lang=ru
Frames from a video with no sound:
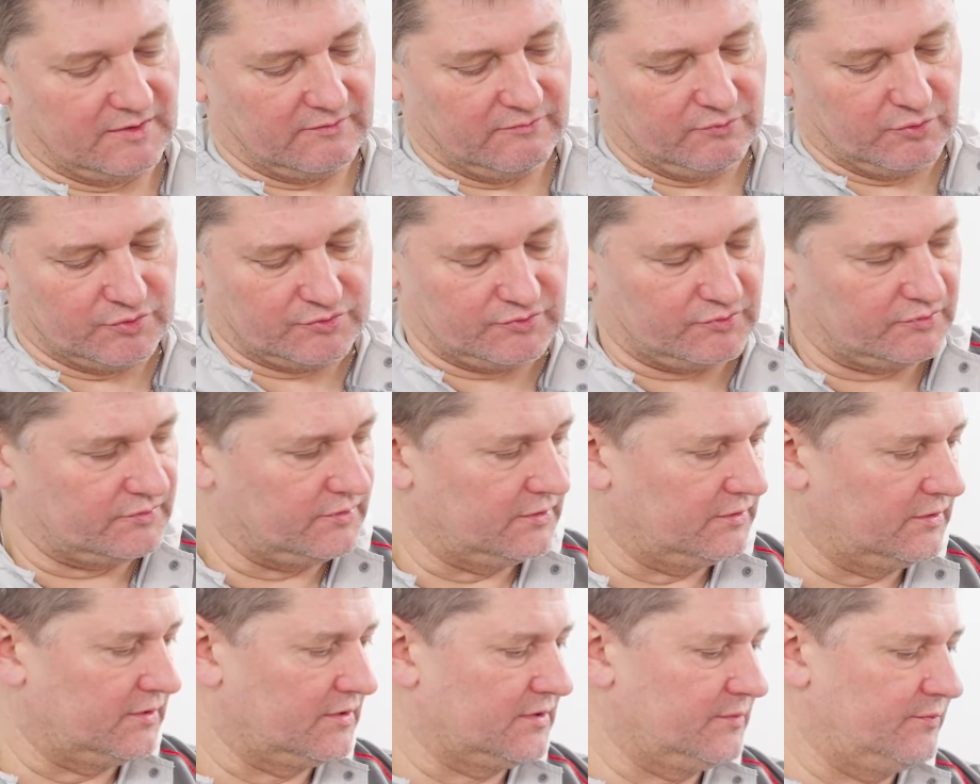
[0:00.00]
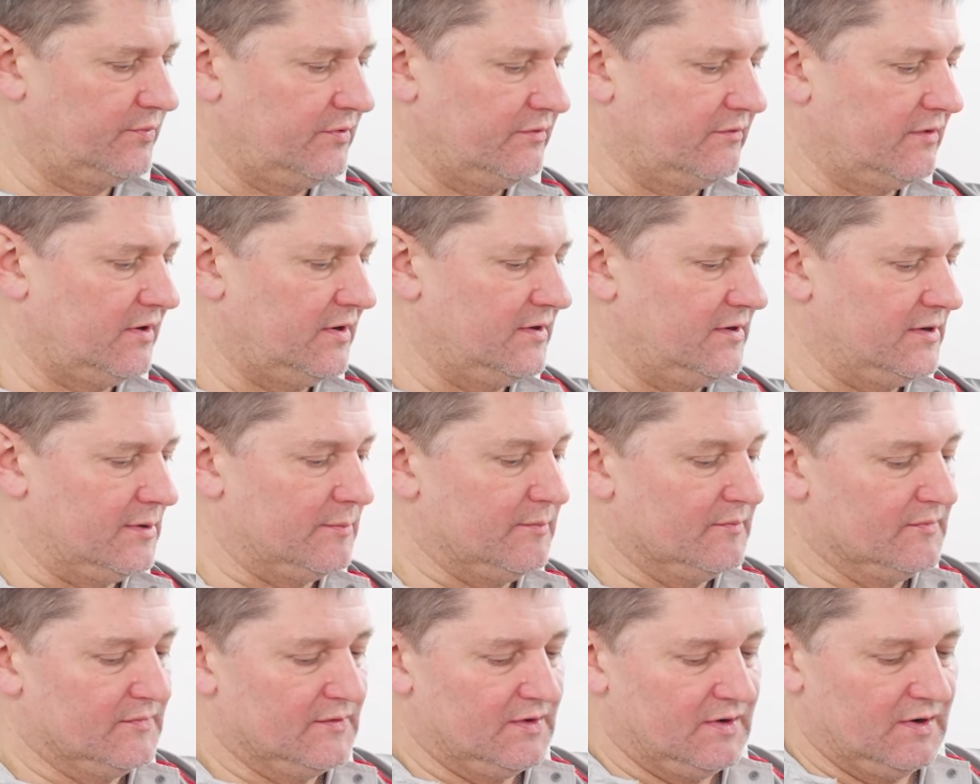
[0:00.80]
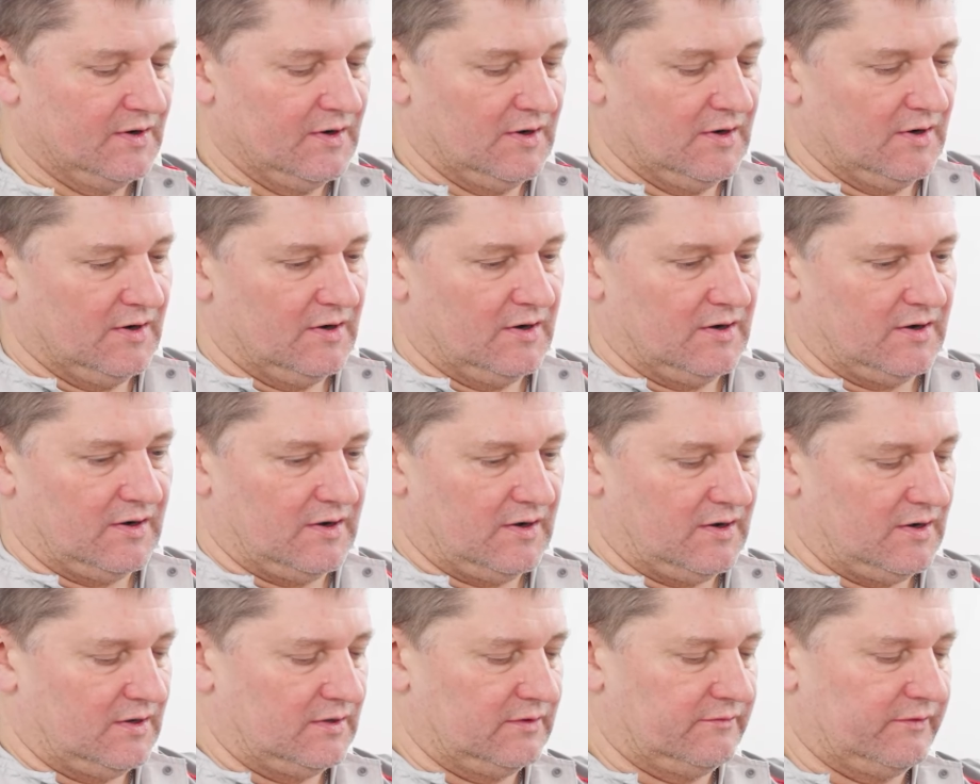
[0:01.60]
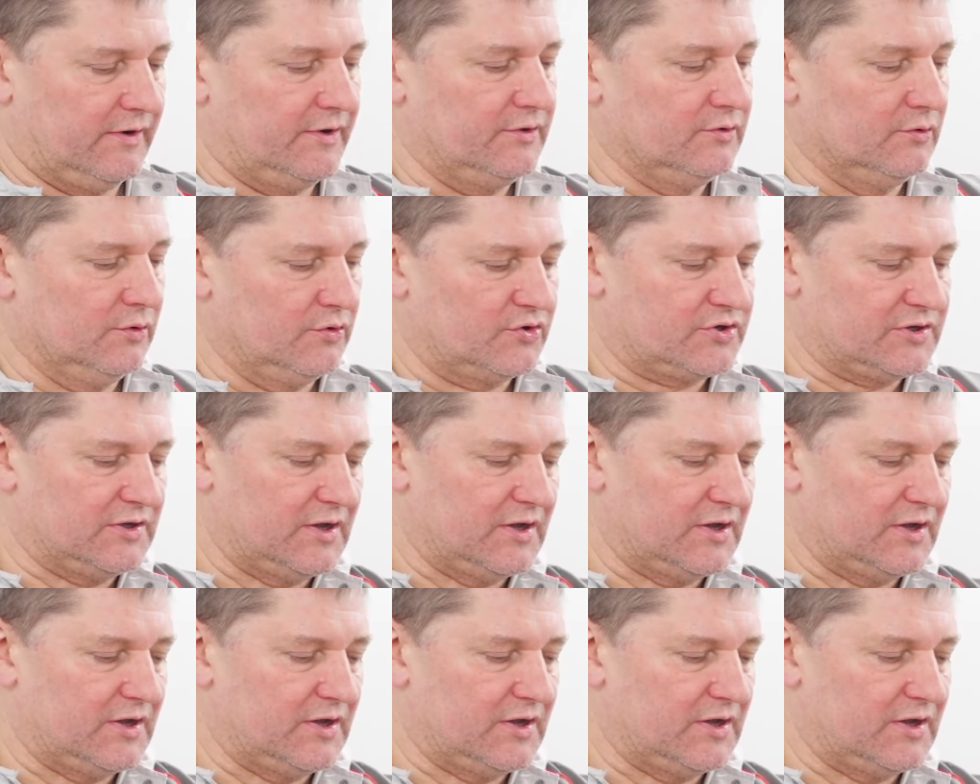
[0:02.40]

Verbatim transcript: на воздух, на доразбивание. двойной